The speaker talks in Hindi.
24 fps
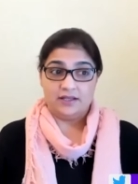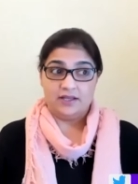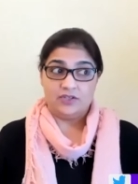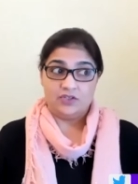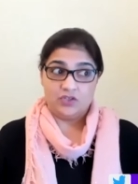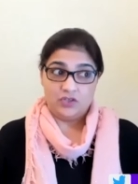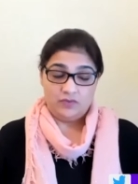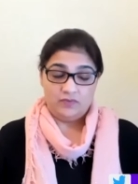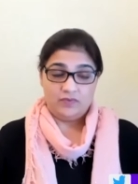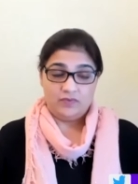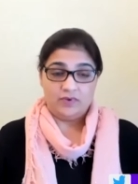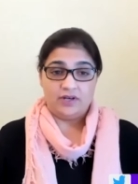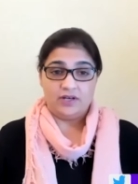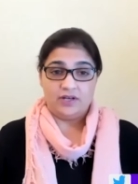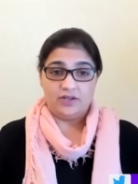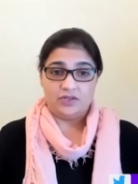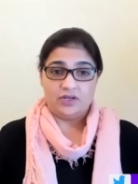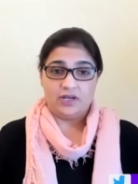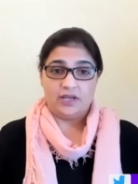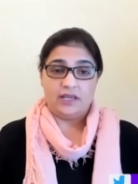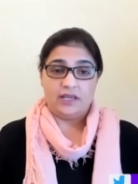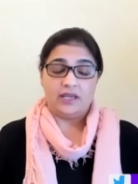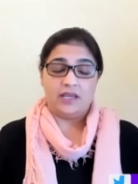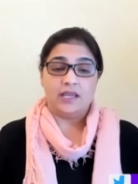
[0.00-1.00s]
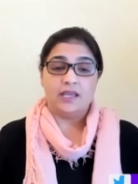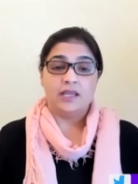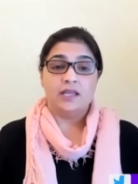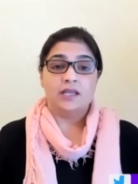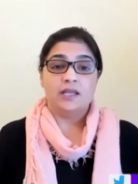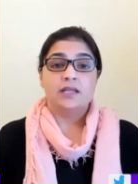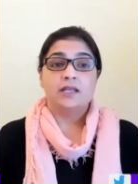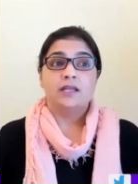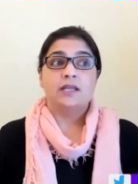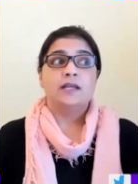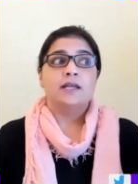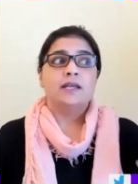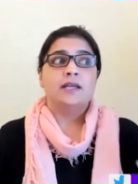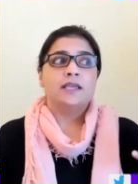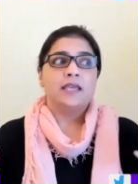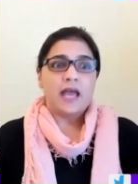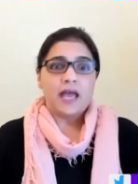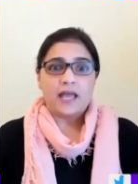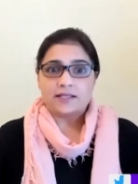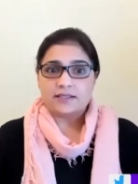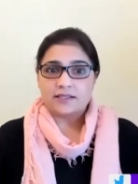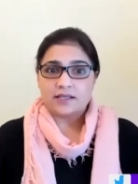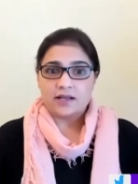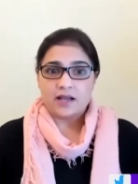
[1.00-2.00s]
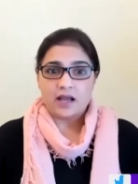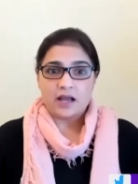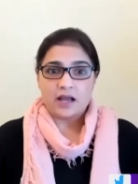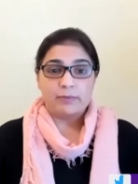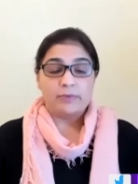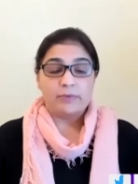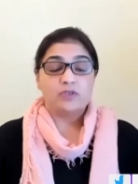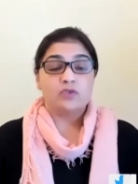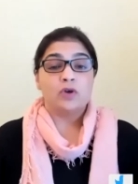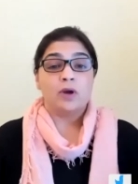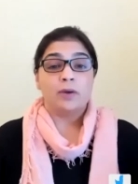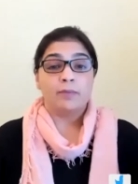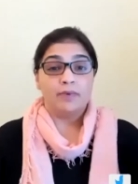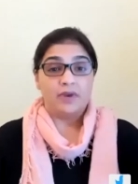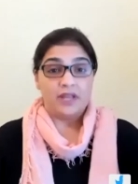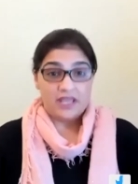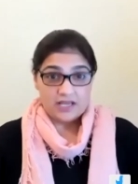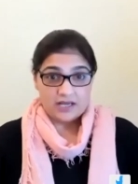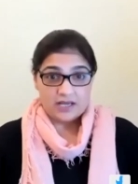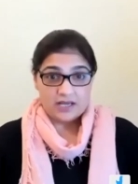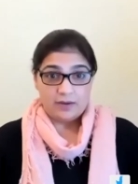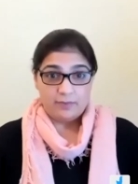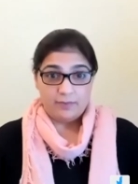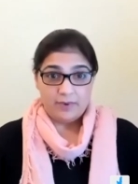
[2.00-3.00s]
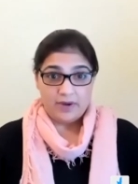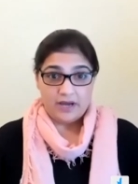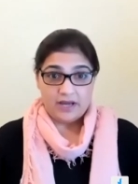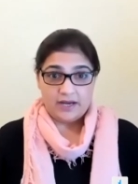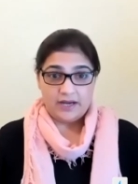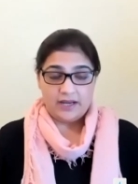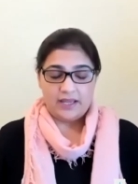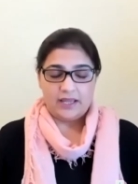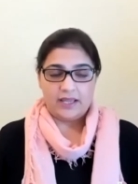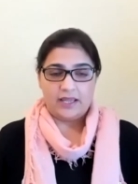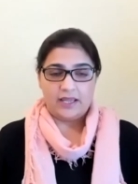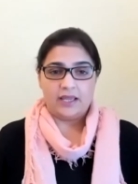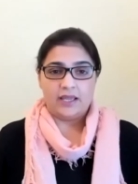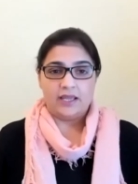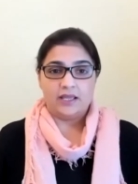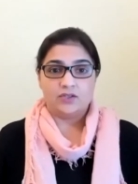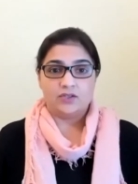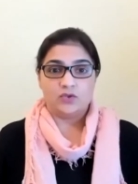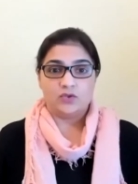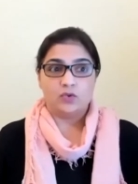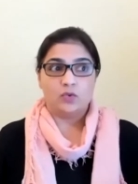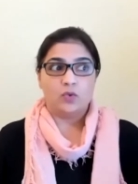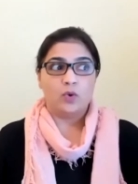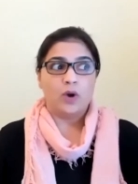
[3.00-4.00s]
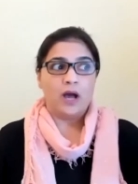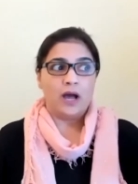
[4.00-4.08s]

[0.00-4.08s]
अचीव करना चाहेंगे क्या ऐसा काम है जो आप नहीं कर पा रहे हैं जो